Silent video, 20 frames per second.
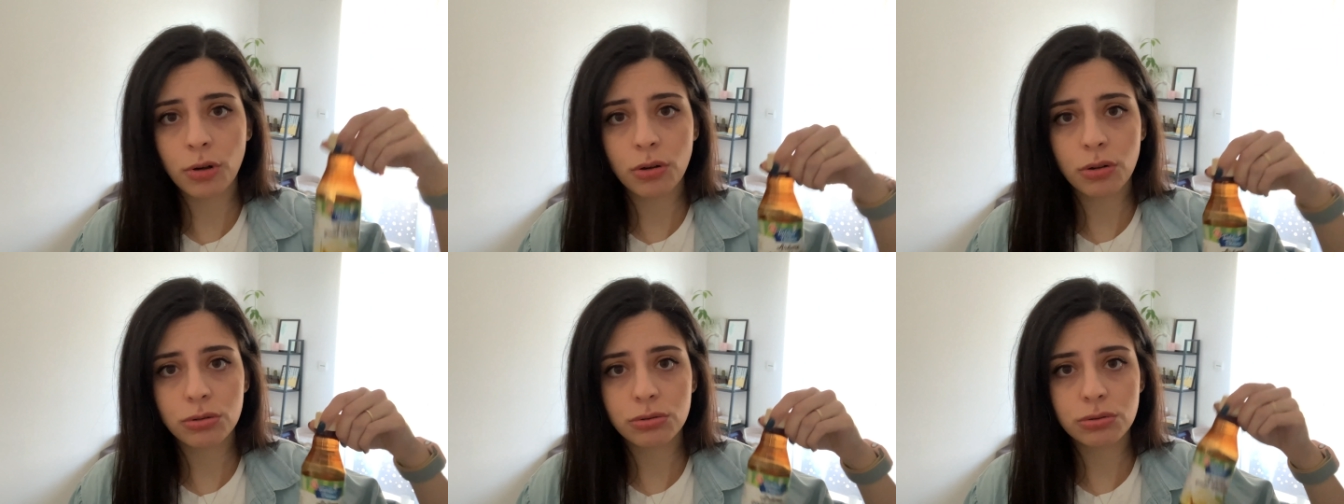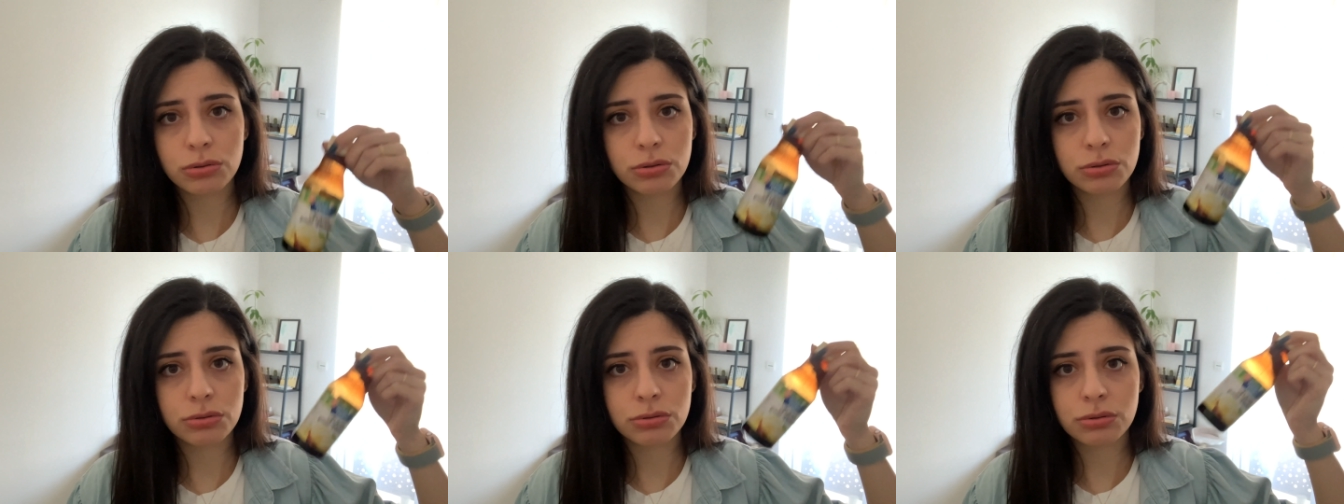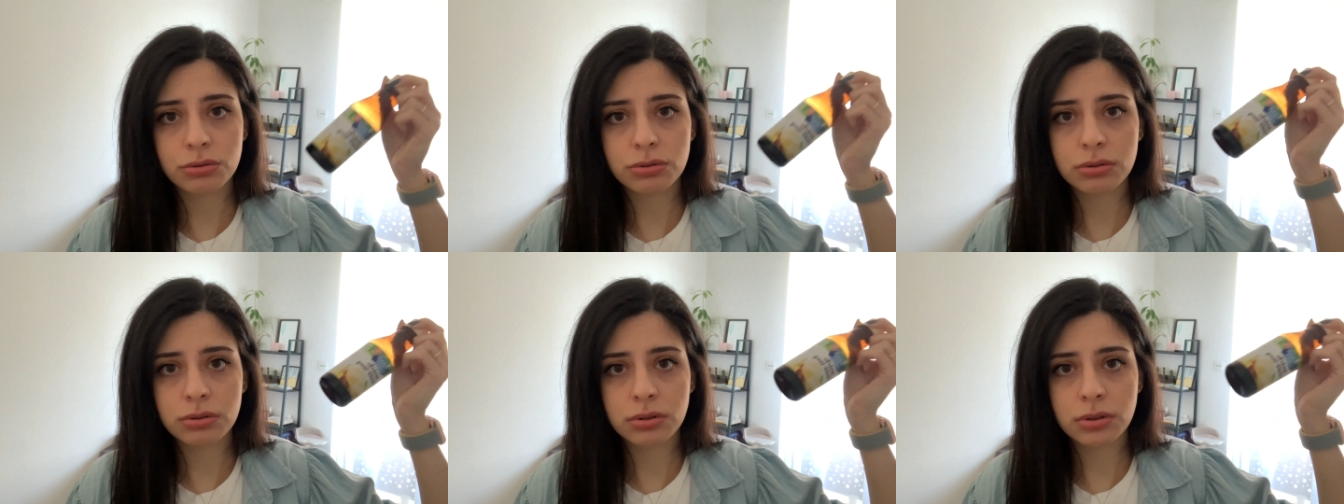
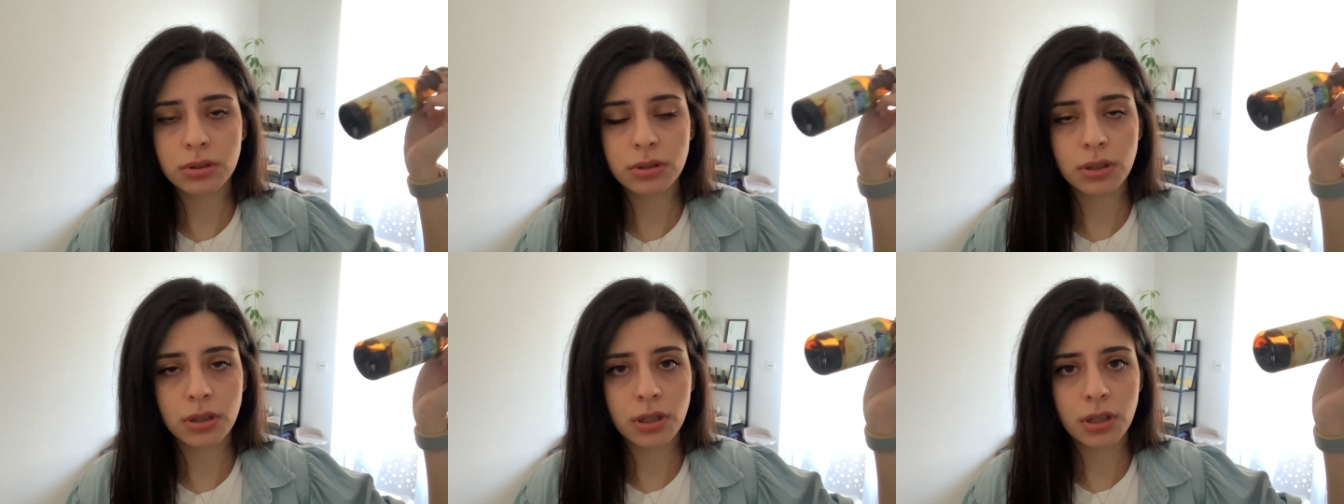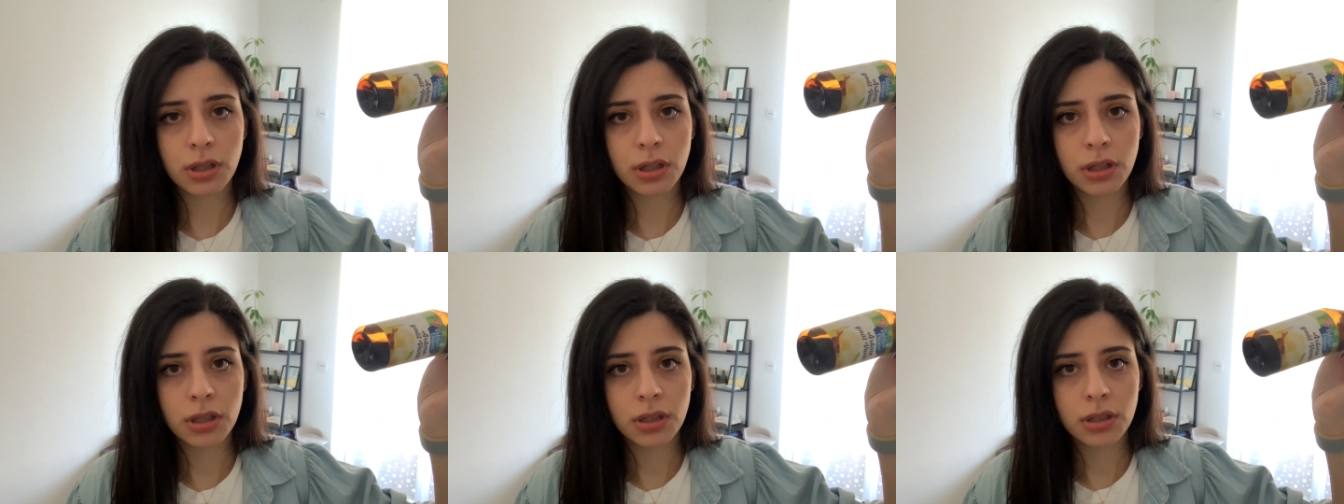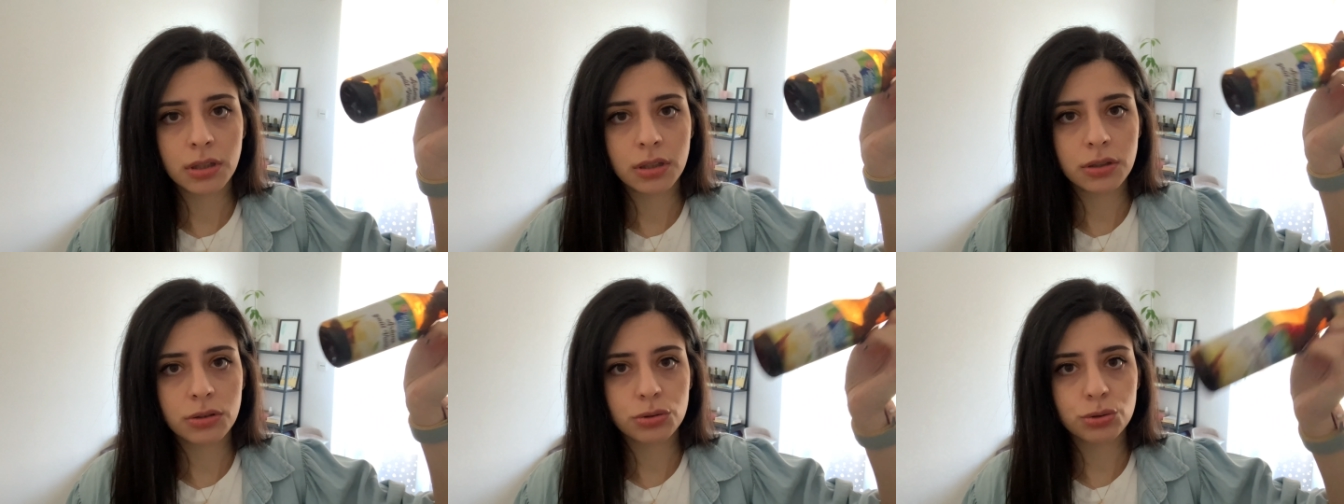olur,
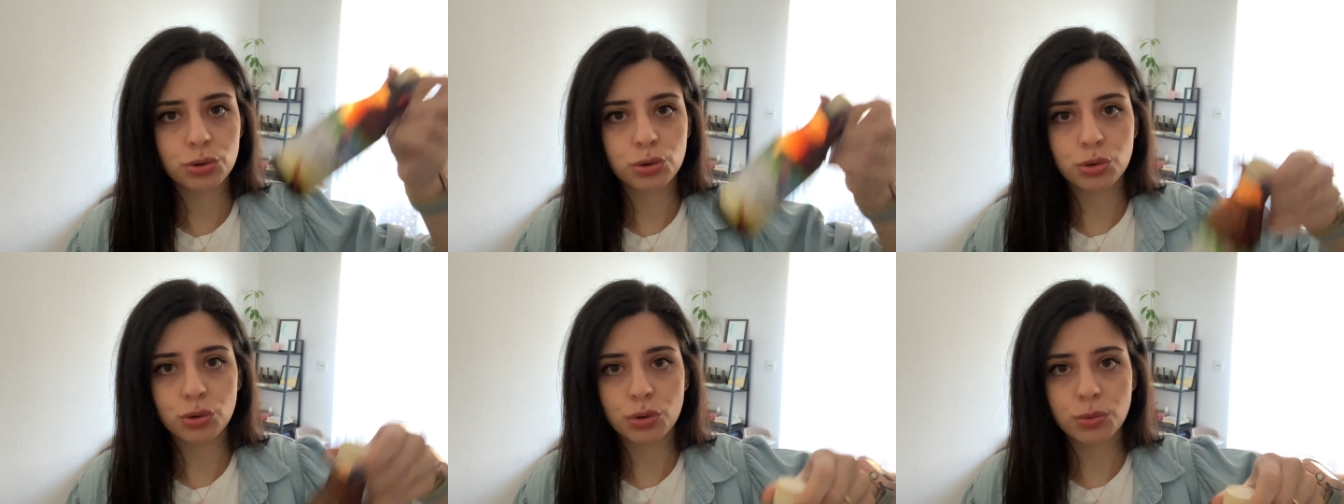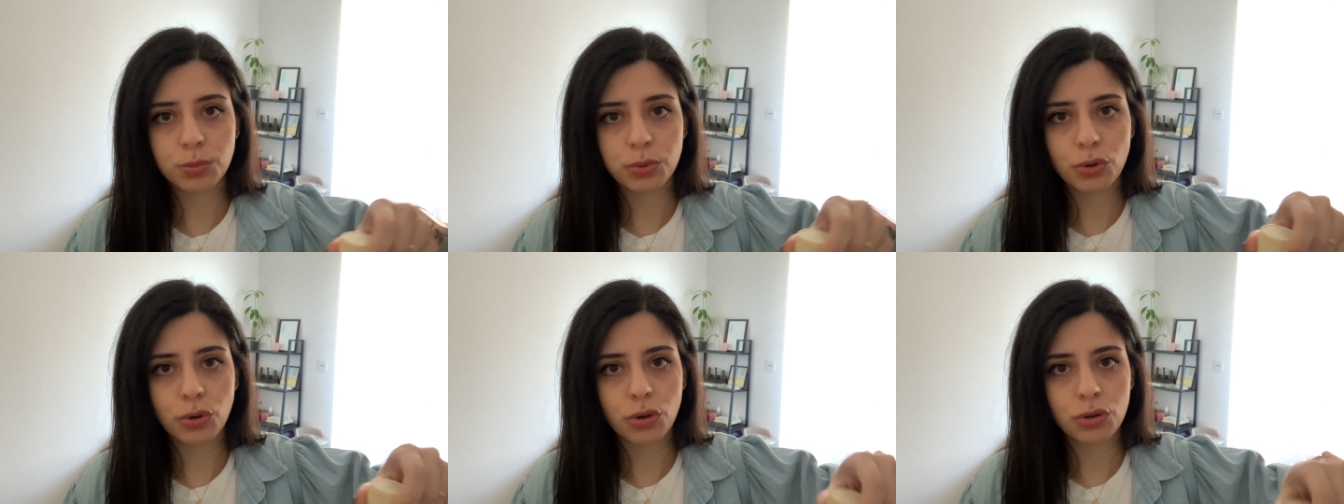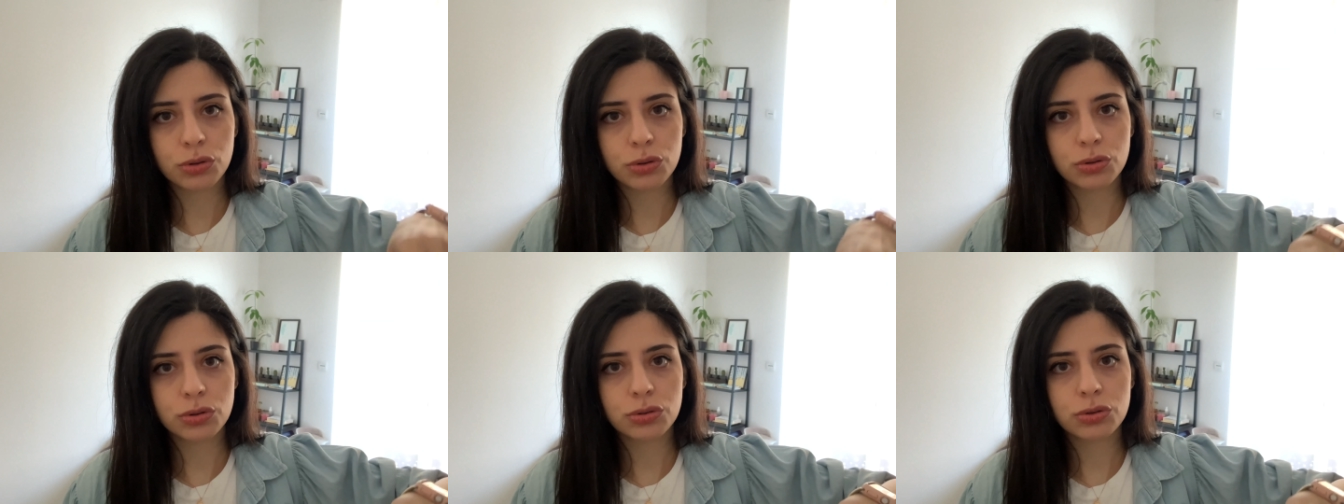şurubu
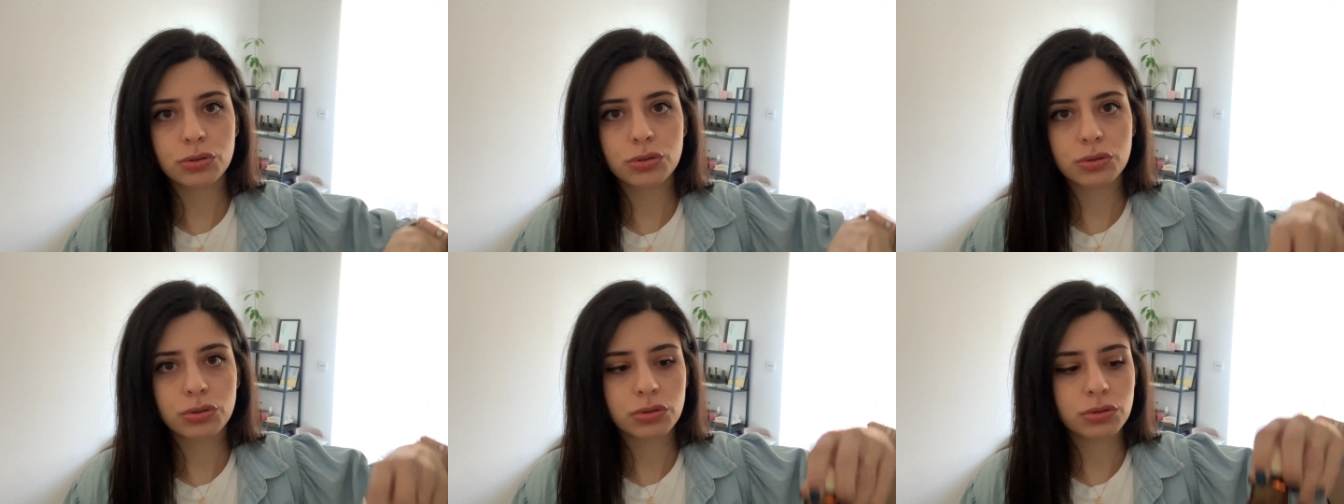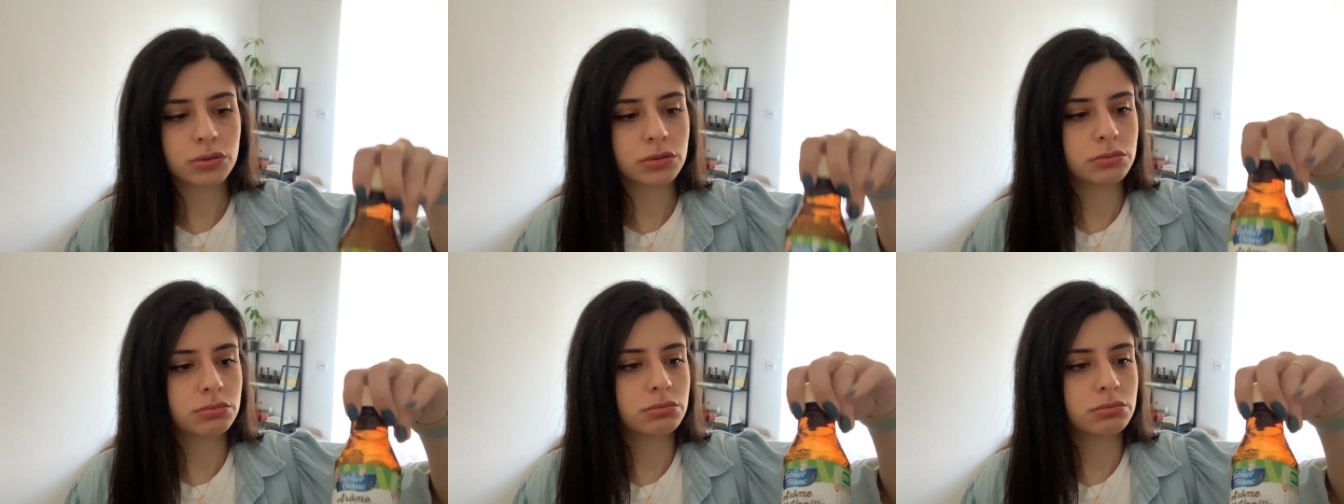olur,